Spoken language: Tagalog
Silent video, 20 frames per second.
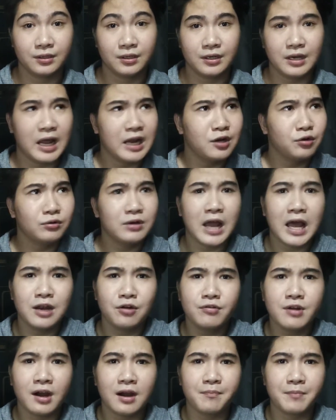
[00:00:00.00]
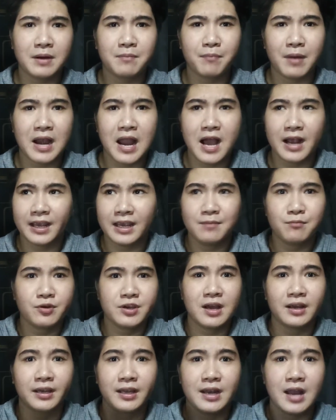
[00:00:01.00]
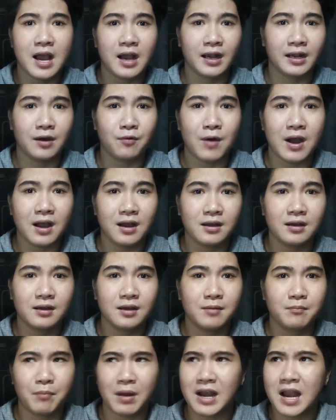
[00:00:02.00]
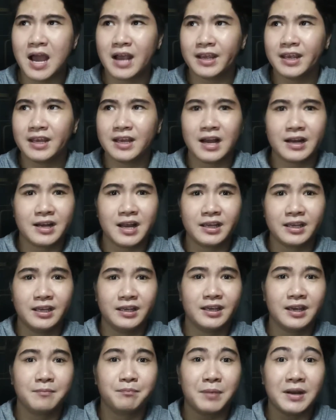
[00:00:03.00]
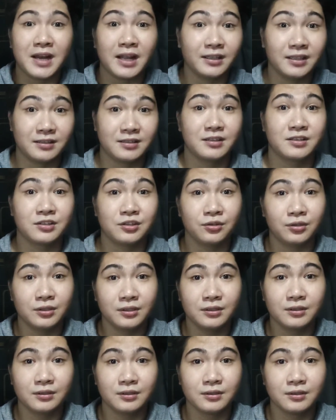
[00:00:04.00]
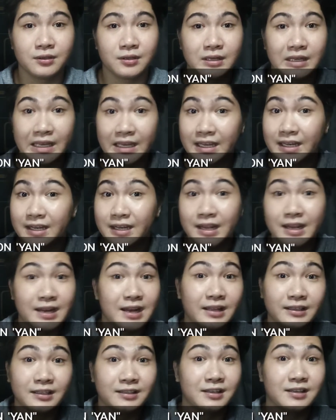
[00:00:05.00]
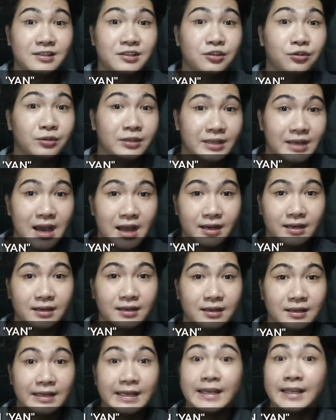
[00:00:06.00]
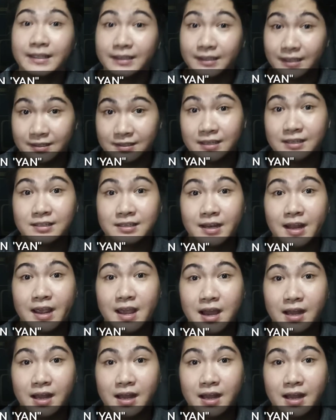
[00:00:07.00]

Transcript: Lalong-lalo na kapag palagi mo yung ginagawa, palagi kang nagiging pala desisyon, hindi na desisyon yan, disis na